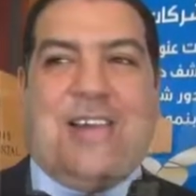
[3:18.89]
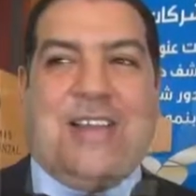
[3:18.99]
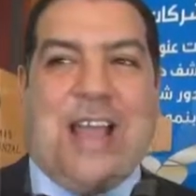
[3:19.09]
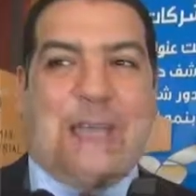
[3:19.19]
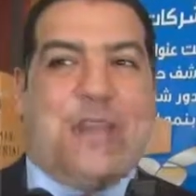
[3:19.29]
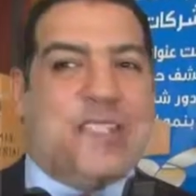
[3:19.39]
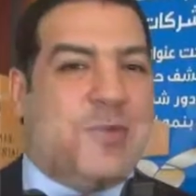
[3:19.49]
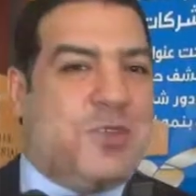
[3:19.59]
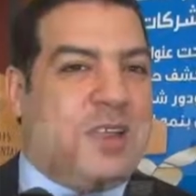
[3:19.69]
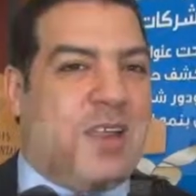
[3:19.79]
الحمد لله زي
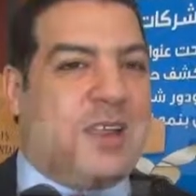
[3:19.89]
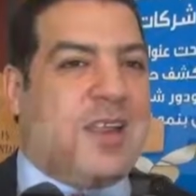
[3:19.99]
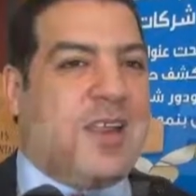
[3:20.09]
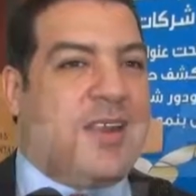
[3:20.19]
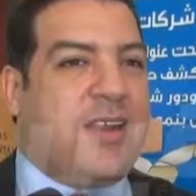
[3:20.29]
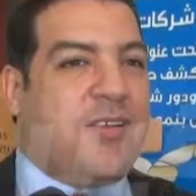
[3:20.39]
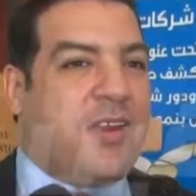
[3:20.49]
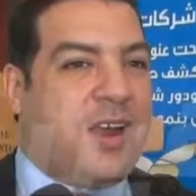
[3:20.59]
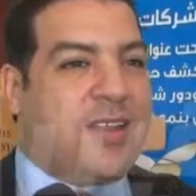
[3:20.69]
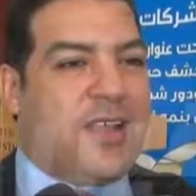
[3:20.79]
ما قلت لحضرتك ان احنا اهو
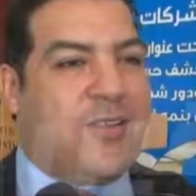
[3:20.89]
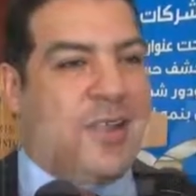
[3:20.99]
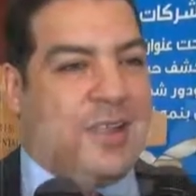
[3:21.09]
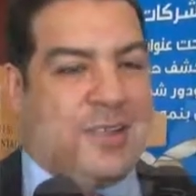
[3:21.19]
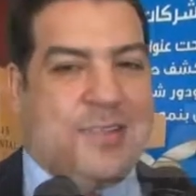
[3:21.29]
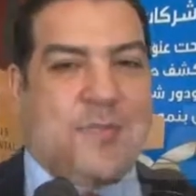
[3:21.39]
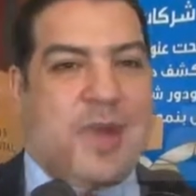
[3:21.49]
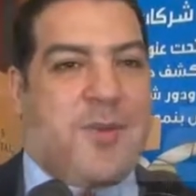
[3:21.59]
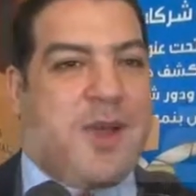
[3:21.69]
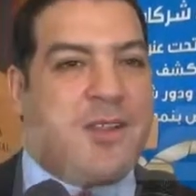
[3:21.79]
النهارده احنا قاعدين
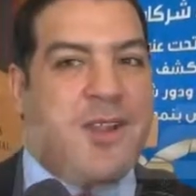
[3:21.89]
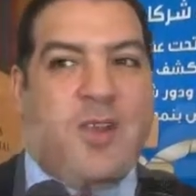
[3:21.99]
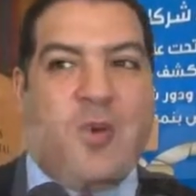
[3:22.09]
مع بعض